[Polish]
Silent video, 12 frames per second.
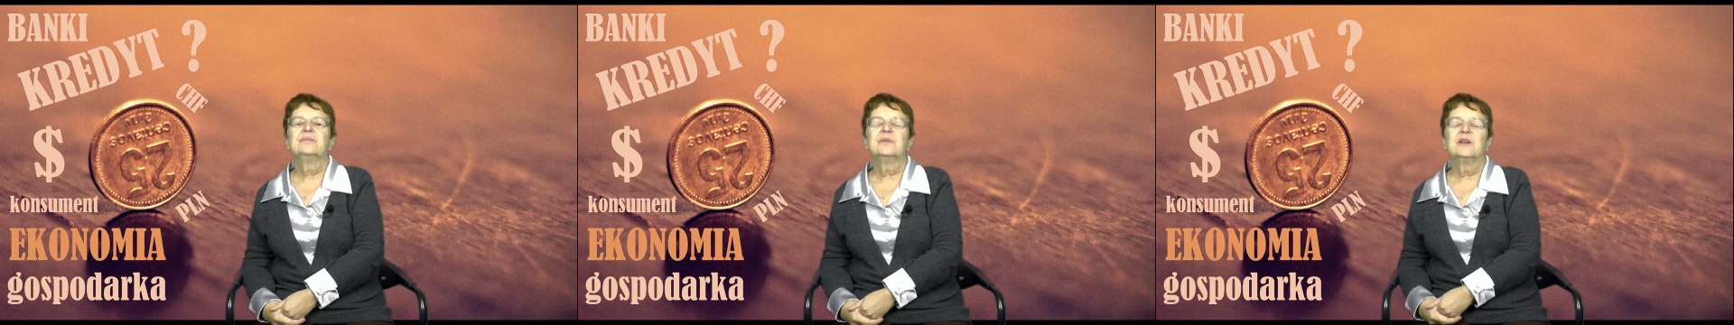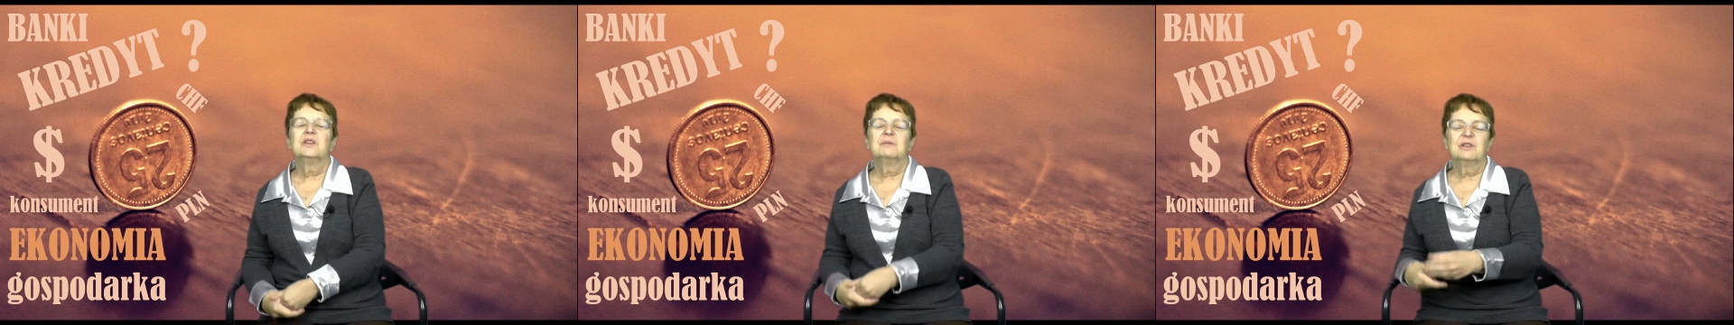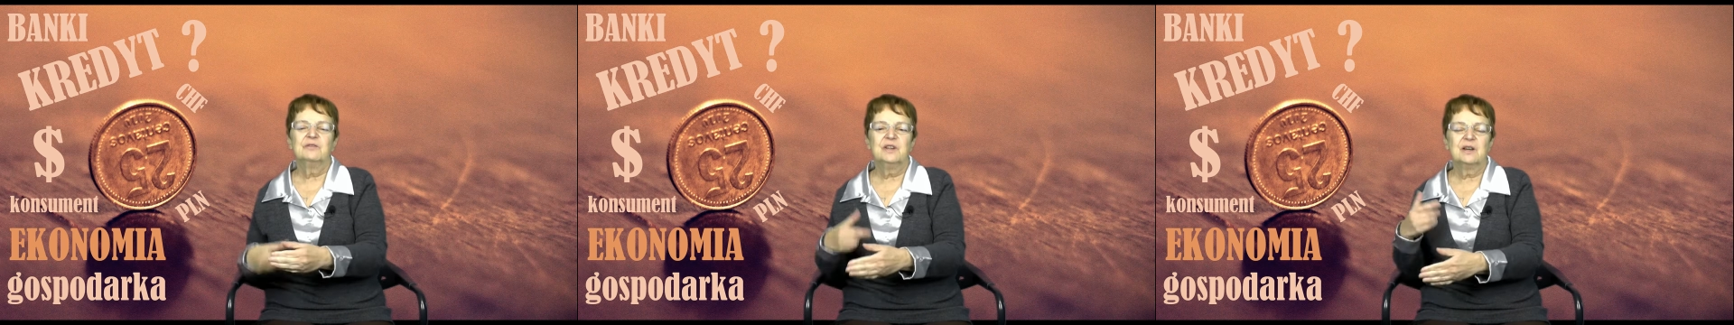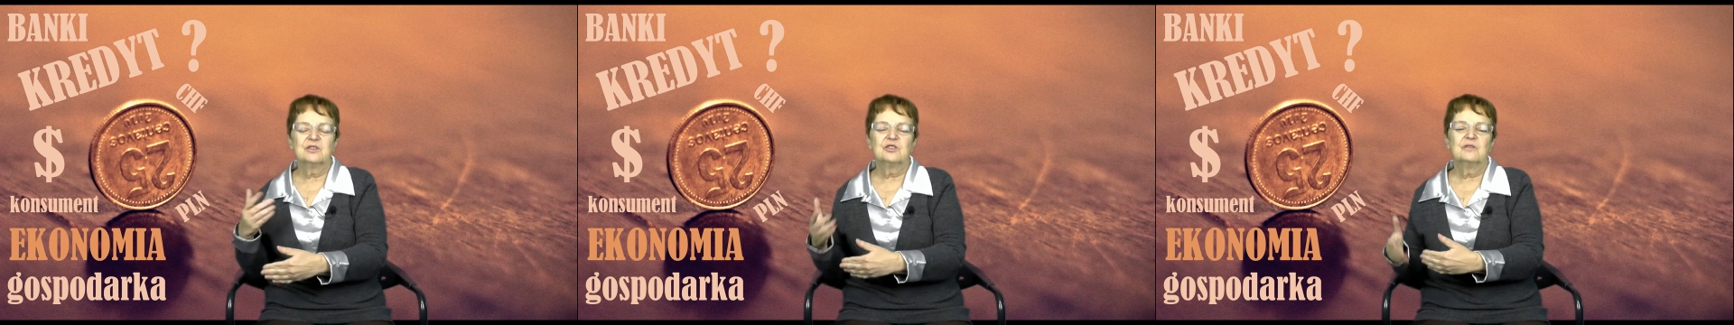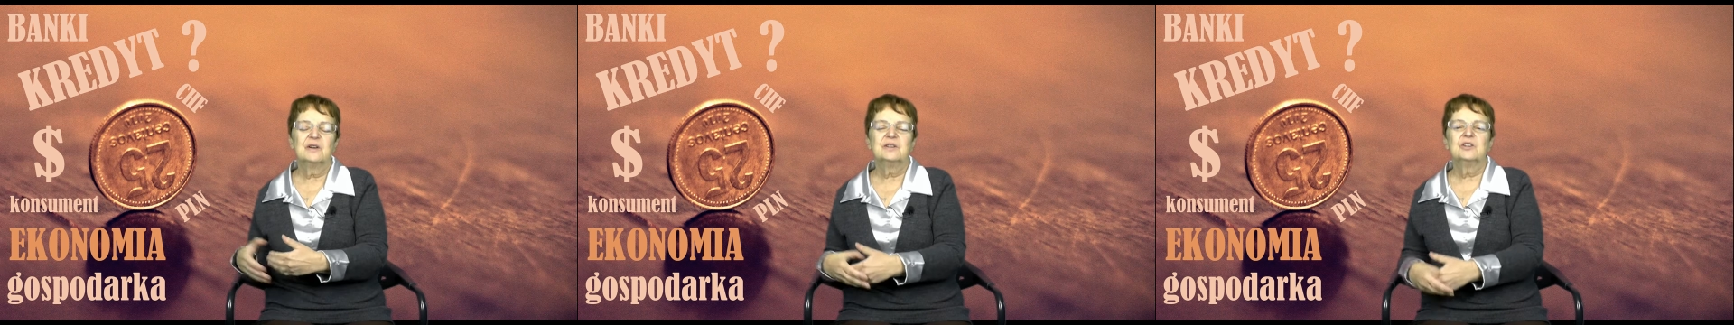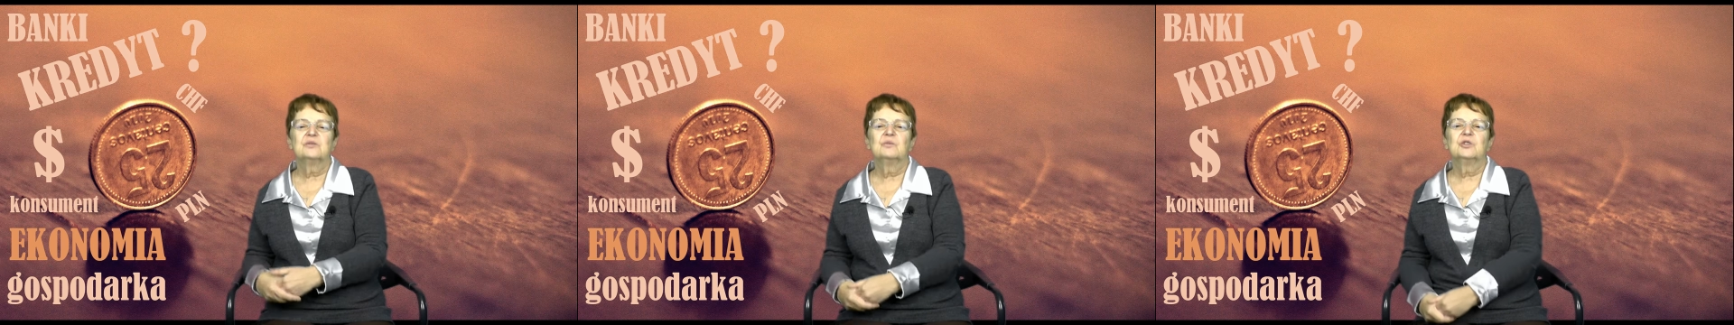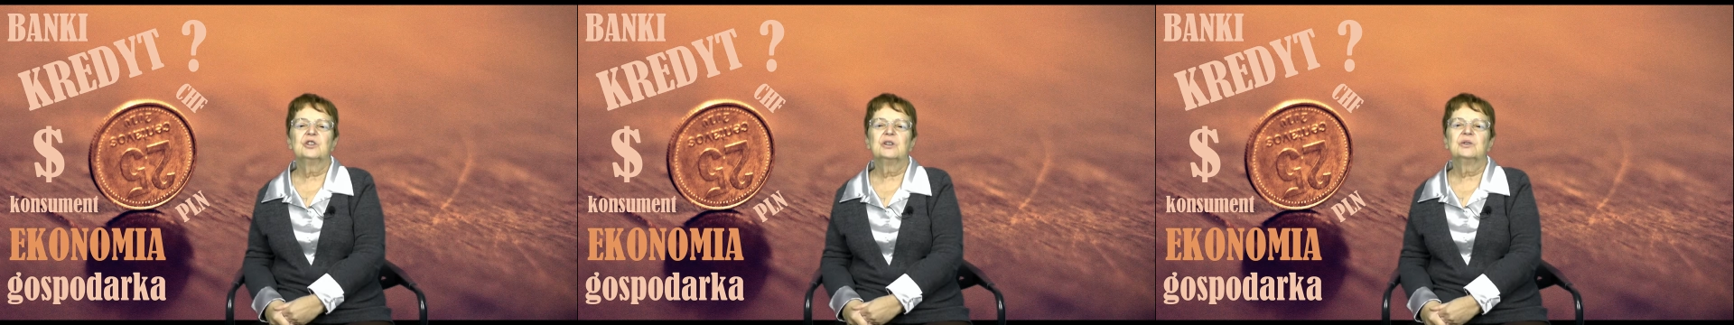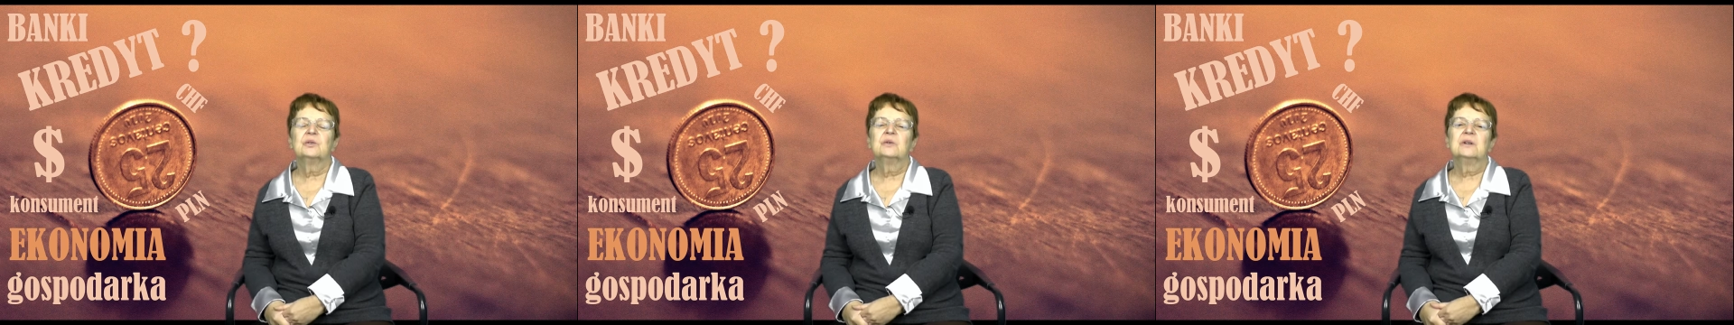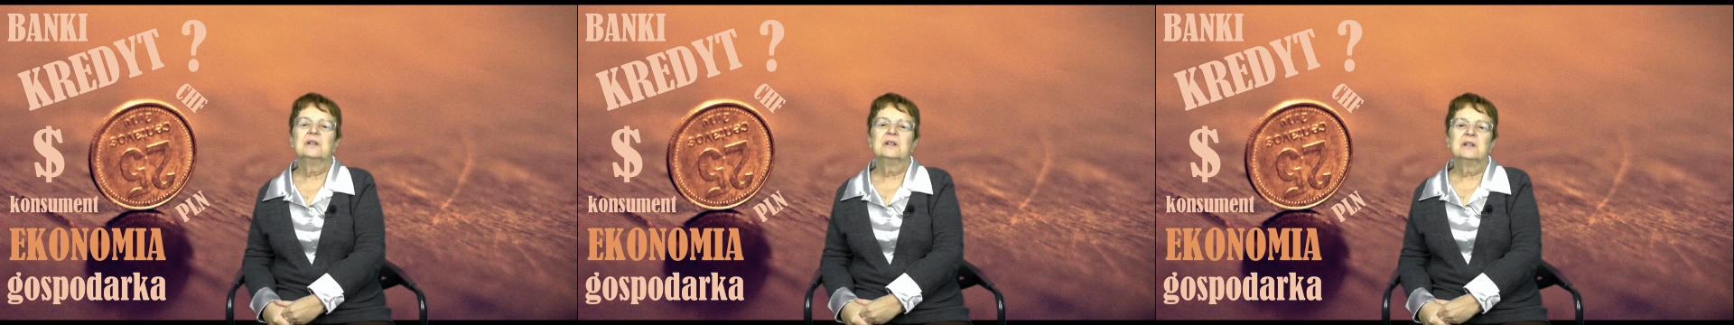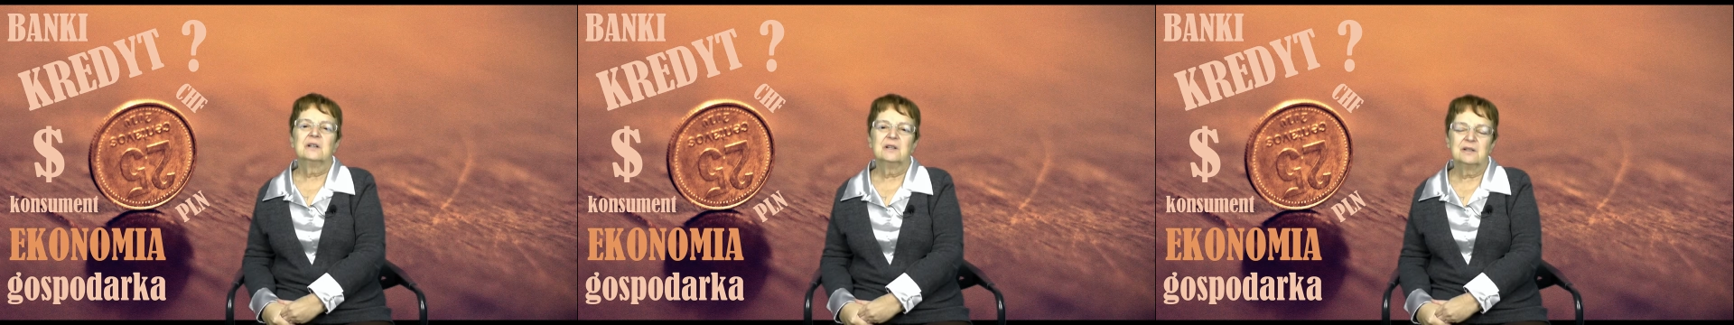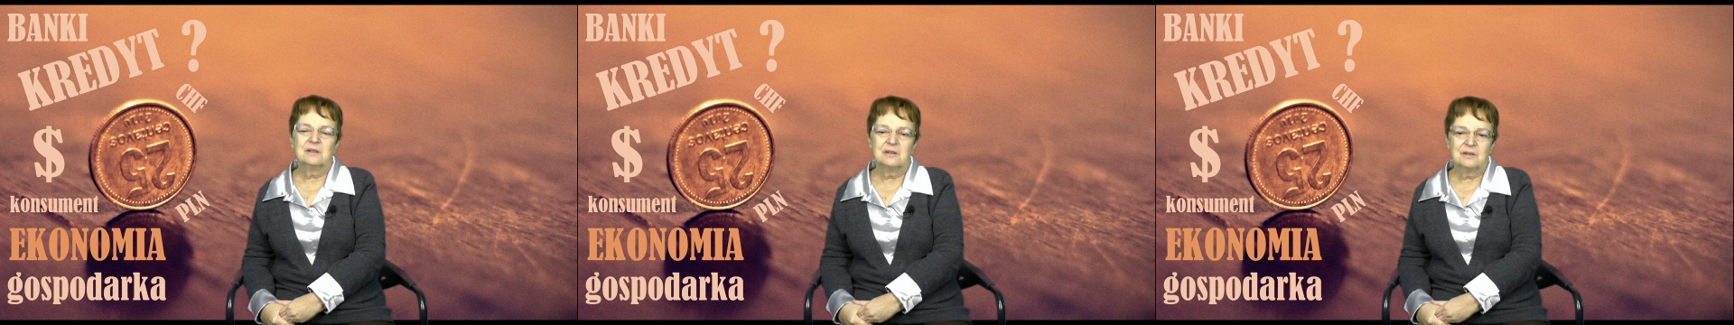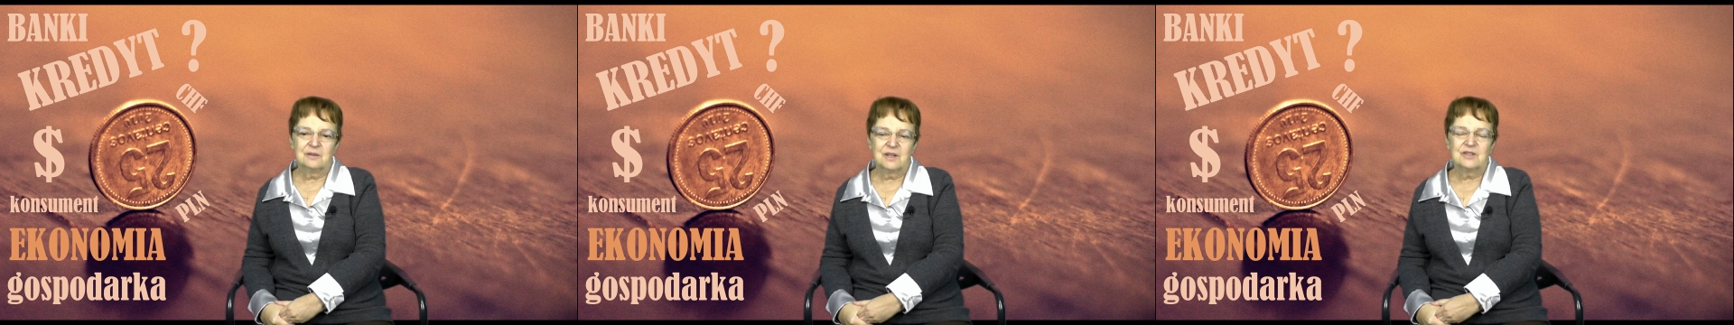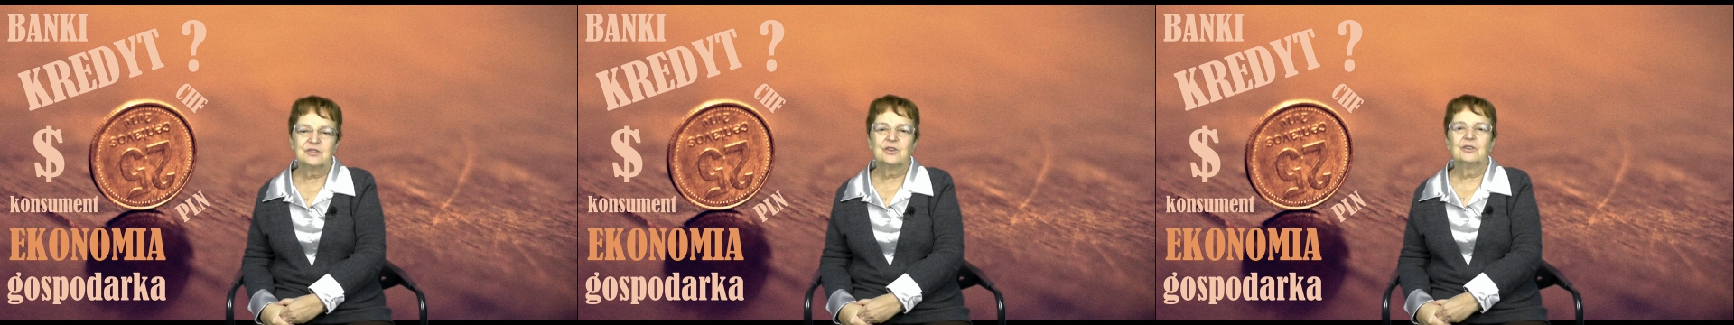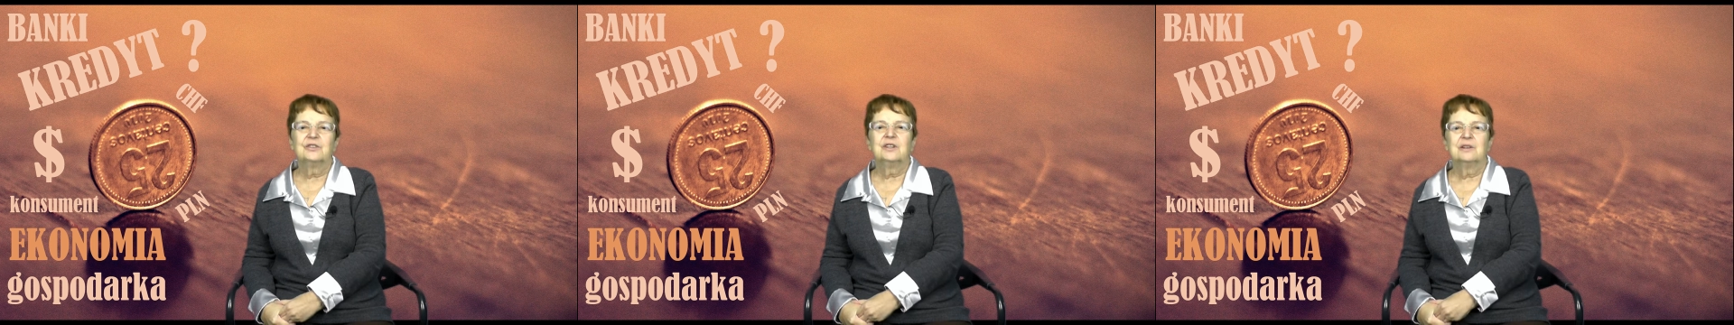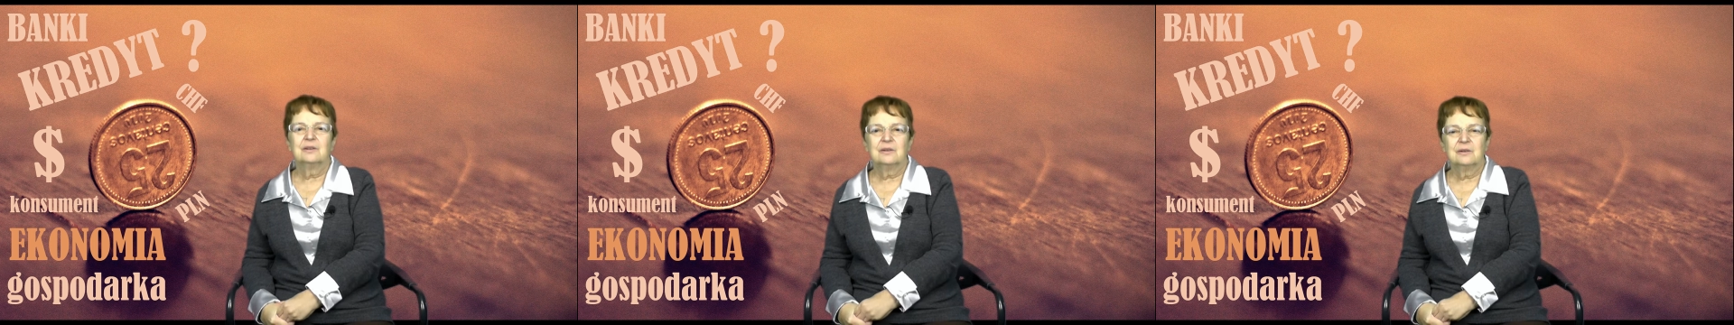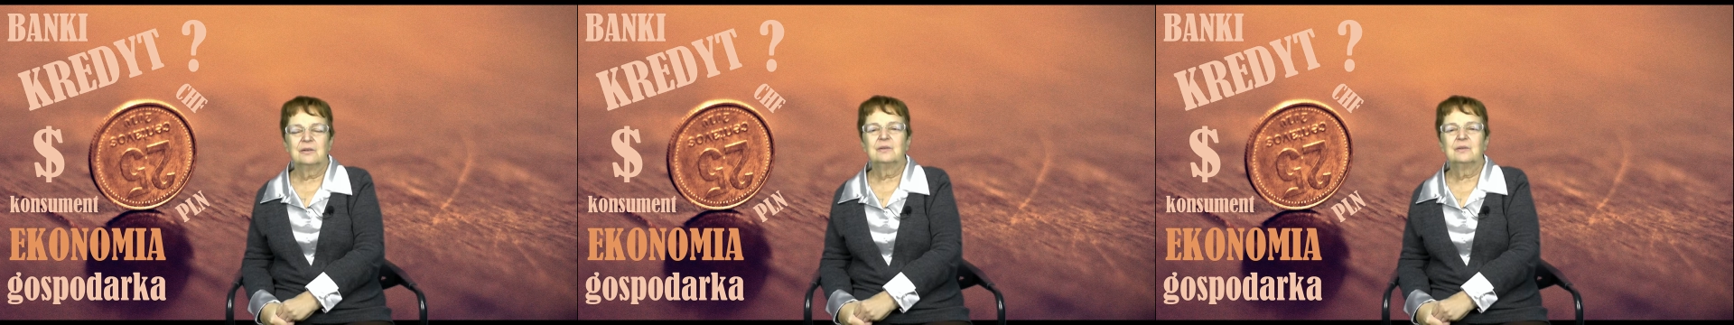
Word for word: Na temat finansowania z budżetu e, na stronie